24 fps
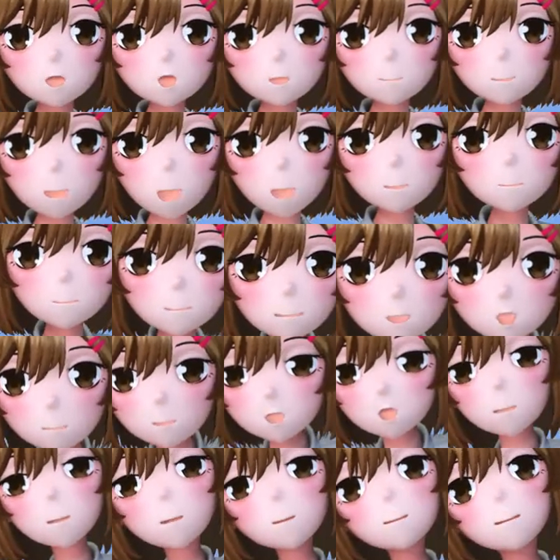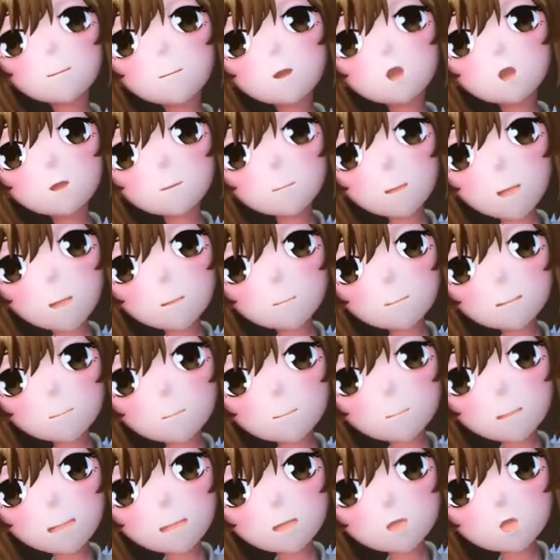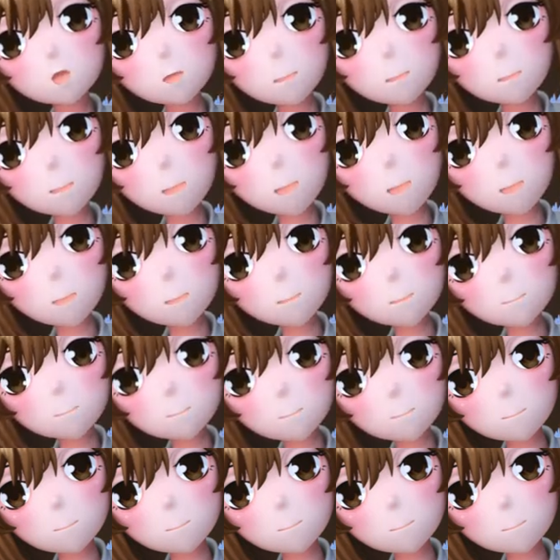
percobaan biologi loh tadi di sekolah.